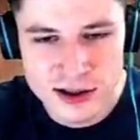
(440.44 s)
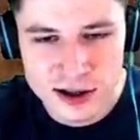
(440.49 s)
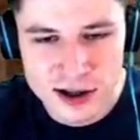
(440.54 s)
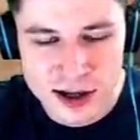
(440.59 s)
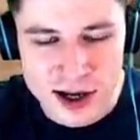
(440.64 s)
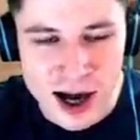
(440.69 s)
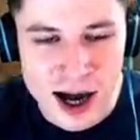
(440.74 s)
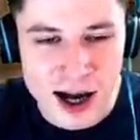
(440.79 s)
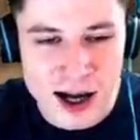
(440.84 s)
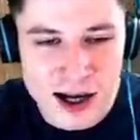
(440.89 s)

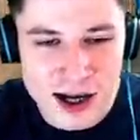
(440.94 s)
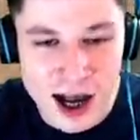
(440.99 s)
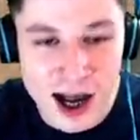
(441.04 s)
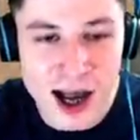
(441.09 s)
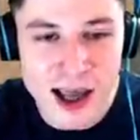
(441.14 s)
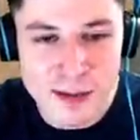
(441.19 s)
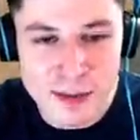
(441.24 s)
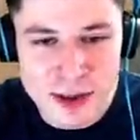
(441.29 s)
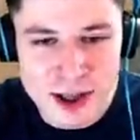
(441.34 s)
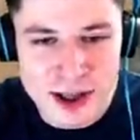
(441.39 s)
как? Как
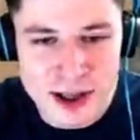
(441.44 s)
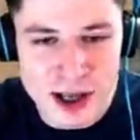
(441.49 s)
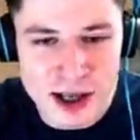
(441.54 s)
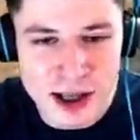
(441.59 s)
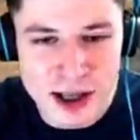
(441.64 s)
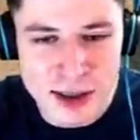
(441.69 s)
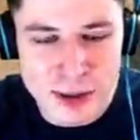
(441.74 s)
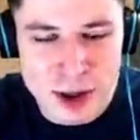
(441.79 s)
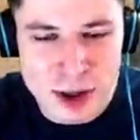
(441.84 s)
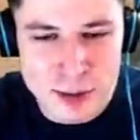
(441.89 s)
им стать
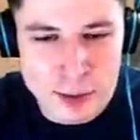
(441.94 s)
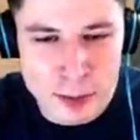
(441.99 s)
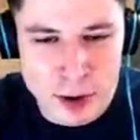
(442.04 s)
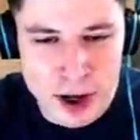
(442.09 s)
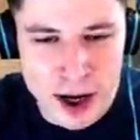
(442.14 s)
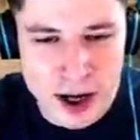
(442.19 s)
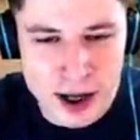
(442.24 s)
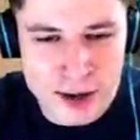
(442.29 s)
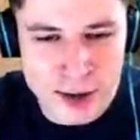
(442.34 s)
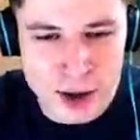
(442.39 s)
такими же
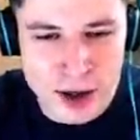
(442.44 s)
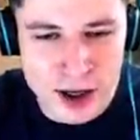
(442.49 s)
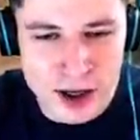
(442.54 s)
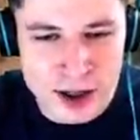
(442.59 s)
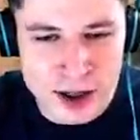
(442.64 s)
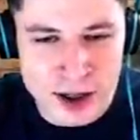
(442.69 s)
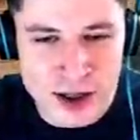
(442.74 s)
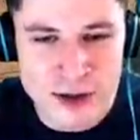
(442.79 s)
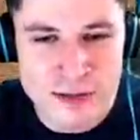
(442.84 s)
популярными, как ты?